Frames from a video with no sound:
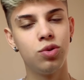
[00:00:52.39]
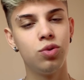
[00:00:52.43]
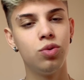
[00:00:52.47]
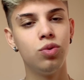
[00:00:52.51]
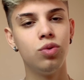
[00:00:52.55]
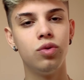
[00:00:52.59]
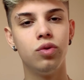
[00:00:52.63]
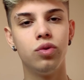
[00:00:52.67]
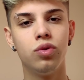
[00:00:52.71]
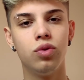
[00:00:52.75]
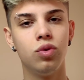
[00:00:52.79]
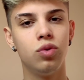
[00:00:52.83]

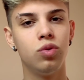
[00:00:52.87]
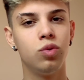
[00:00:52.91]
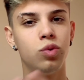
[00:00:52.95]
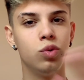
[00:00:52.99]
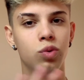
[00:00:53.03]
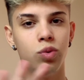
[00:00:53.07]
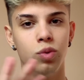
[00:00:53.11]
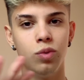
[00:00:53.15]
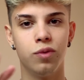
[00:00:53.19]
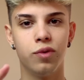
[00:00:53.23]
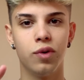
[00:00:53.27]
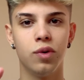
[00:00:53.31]
tudo, tudo,
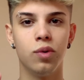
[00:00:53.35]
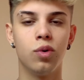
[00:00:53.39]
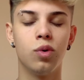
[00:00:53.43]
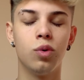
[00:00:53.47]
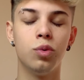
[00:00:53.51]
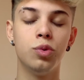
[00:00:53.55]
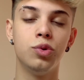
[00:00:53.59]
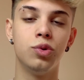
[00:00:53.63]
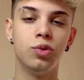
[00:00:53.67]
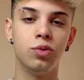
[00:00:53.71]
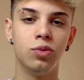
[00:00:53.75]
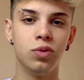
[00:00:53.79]
tudo, foi um
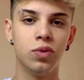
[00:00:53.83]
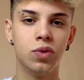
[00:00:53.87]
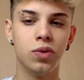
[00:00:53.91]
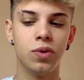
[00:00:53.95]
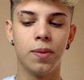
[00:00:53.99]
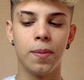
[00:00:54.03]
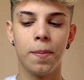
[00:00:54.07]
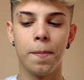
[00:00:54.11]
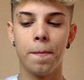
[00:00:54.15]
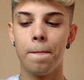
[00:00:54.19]
conjunto.